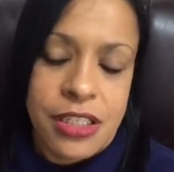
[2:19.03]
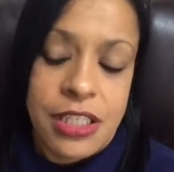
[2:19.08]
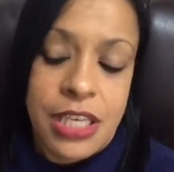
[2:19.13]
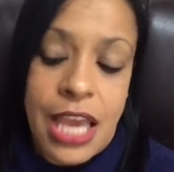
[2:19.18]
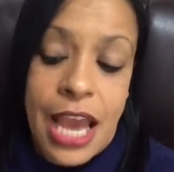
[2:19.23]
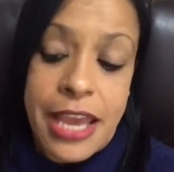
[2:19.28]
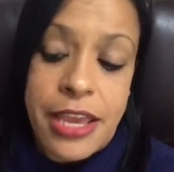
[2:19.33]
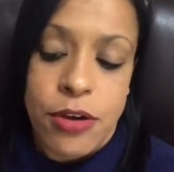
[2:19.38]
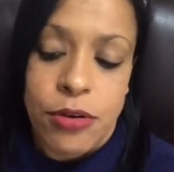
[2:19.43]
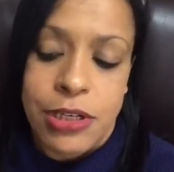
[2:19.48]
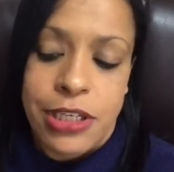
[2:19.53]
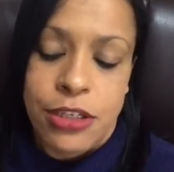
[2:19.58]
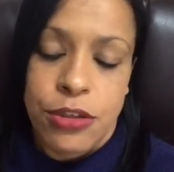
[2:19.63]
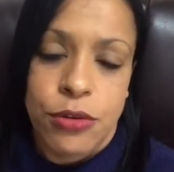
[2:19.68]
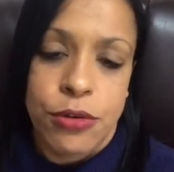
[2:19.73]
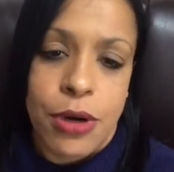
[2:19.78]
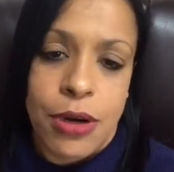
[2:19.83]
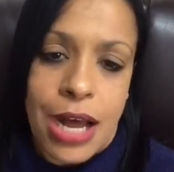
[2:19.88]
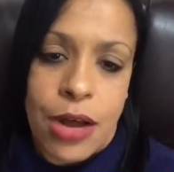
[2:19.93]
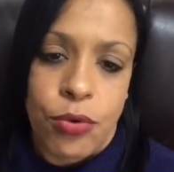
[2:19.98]
E aí eu
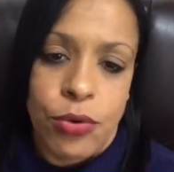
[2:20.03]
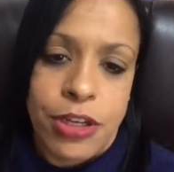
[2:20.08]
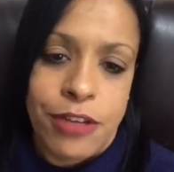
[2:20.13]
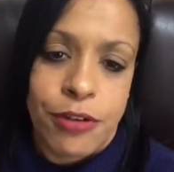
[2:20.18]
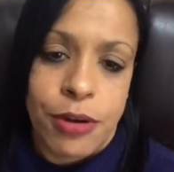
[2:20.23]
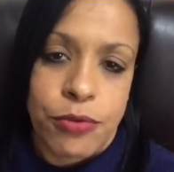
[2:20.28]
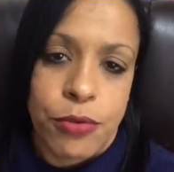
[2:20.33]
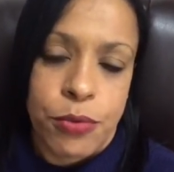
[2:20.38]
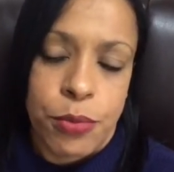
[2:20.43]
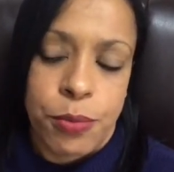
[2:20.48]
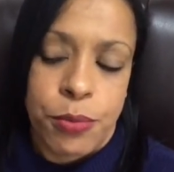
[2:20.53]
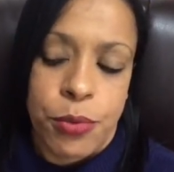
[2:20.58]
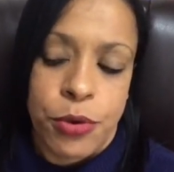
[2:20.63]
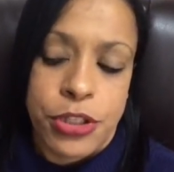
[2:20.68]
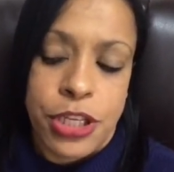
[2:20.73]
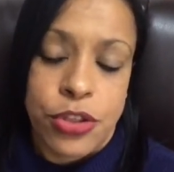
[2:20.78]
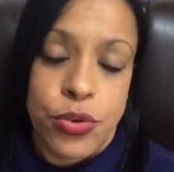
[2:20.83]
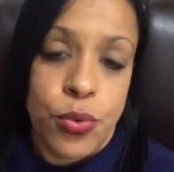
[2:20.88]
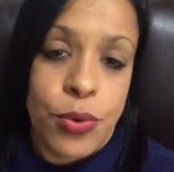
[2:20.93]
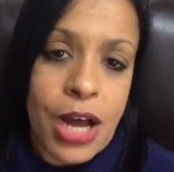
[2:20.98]
li o, ah, o livro O
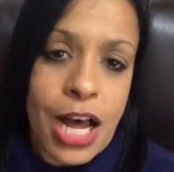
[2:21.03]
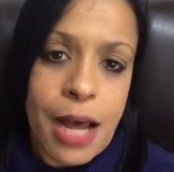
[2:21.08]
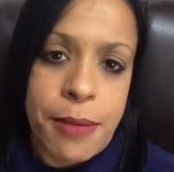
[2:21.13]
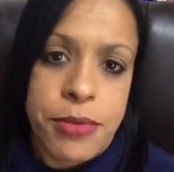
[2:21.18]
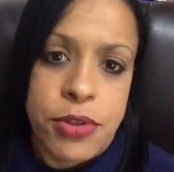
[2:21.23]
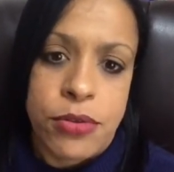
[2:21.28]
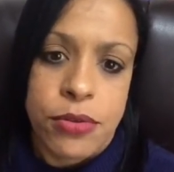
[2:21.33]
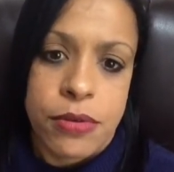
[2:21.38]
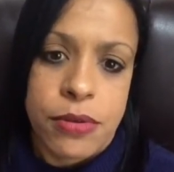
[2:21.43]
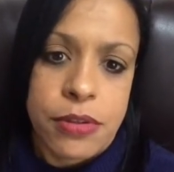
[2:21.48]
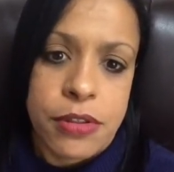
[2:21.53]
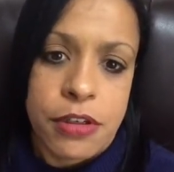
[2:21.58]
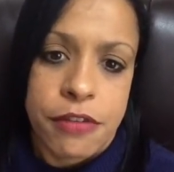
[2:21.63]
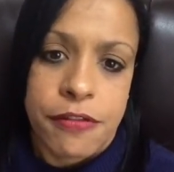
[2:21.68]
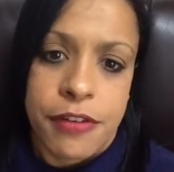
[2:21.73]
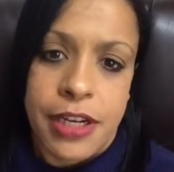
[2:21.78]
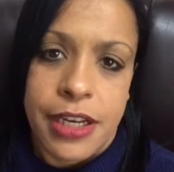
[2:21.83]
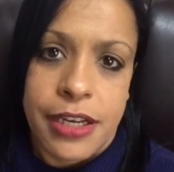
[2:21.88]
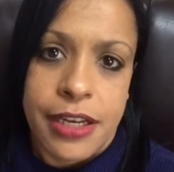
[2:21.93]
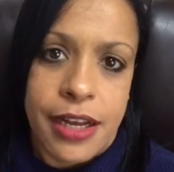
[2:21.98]
Poder do Hábito e
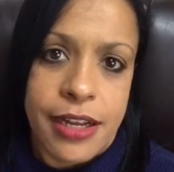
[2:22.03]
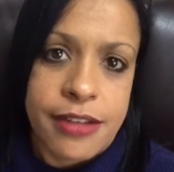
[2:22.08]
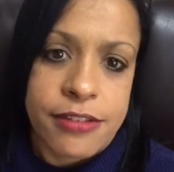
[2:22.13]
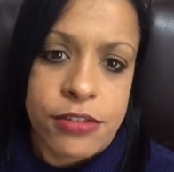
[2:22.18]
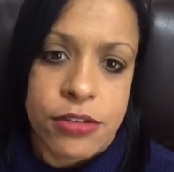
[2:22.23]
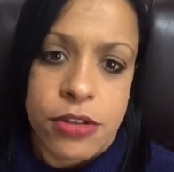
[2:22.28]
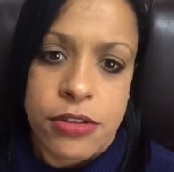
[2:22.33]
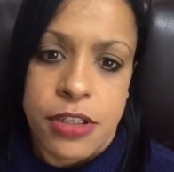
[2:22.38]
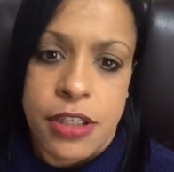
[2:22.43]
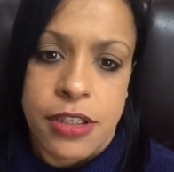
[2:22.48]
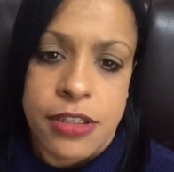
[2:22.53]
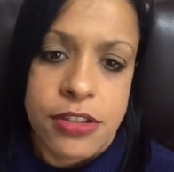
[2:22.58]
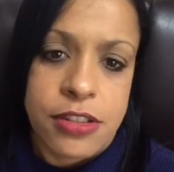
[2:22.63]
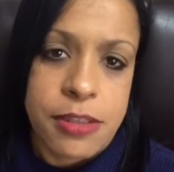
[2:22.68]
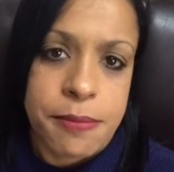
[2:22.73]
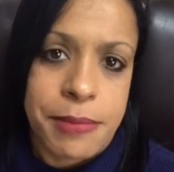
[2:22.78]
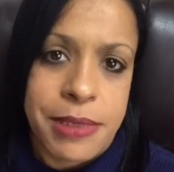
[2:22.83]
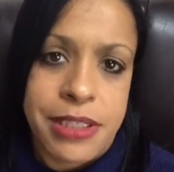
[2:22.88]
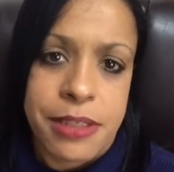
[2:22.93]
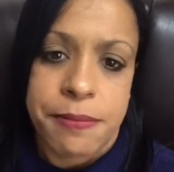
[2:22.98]
eu falei, cara, é só ter
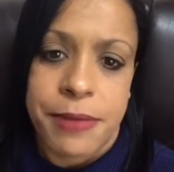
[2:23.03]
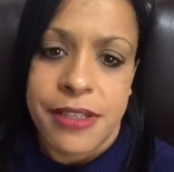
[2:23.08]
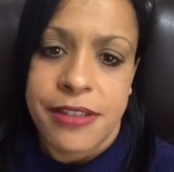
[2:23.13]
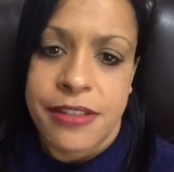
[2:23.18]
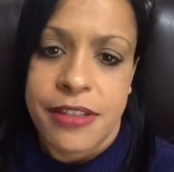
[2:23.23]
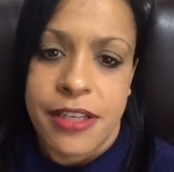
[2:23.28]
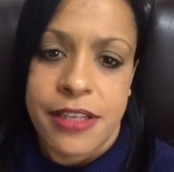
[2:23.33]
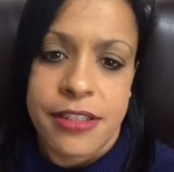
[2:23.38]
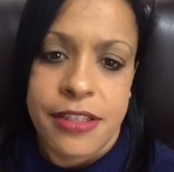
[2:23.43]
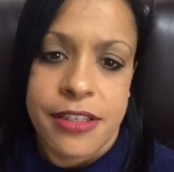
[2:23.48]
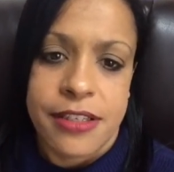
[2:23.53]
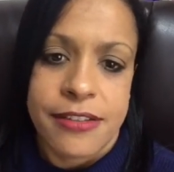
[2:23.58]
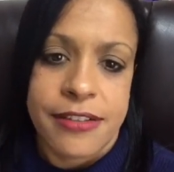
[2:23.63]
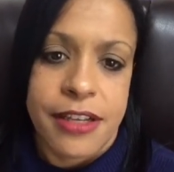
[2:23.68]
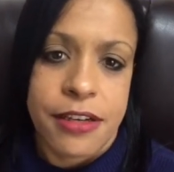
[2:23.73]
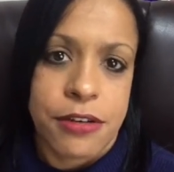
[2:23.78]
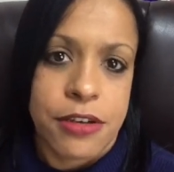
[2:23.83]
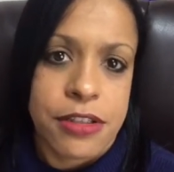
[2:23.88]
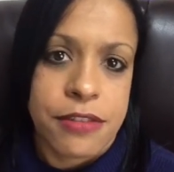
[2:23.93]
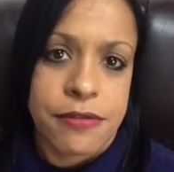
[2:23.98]
disciplina e paciência que
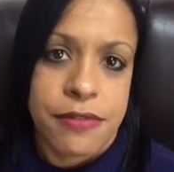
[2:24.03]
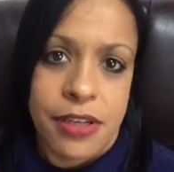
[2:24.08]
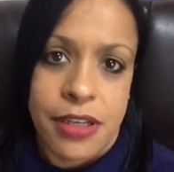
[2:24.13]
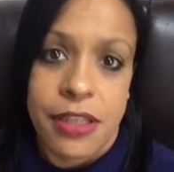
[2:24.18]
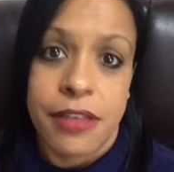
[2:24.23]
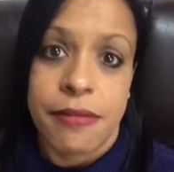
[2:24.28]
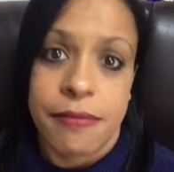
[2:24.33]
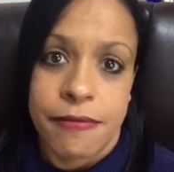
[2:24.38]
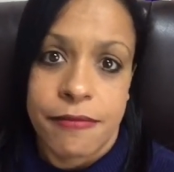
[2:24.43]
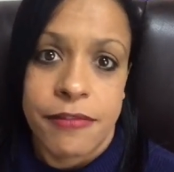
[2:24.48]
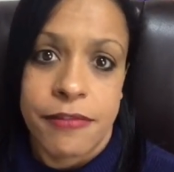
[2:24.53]
esse negócio vai.